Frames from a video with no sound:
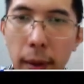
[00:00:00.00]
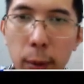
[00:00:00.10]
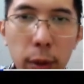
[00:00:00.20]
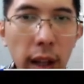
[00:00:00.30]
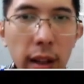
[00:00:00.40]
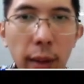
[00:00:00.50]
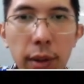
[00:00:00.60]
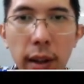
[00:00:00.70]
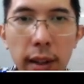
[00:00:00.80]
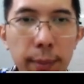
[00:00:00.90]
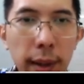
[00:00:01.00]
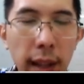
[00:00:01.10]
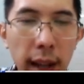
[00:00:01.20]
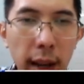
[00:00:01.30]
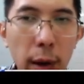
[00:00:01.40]
kemungkinan dia bisa ke
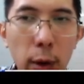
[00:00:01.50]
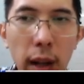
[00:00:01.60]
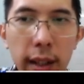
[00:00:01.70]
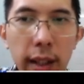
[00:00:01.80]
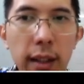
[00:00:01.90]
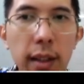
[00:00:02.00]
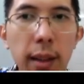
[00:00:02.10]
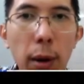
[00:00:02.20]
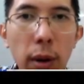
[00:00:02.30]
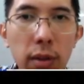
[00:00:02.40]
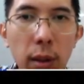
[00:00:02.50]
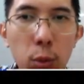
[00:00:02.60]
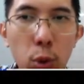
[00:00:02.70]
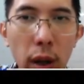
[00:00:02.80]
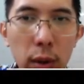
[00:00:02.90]
daerah bawah lagi di bawah
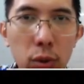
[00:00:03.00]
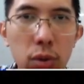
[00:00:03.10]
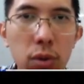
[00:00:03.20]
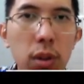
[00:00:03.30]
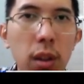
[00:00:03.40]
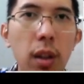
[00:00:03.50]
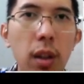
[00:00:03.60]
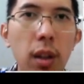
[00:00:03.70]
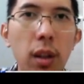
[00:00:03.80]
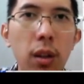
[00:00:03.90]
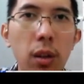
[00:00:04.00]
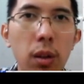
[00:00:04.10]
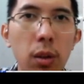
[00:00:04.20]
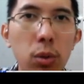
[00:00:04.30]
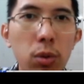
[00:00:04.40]

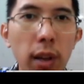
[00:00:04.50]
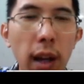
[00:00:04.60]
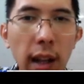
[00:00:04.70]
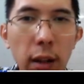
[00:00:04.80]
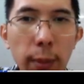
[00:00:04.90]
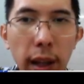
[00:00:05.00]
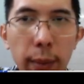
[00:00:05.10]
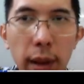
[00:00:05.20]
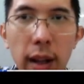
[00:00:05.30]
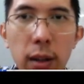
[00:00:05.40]
1200. Untuk Cardano bagaimana?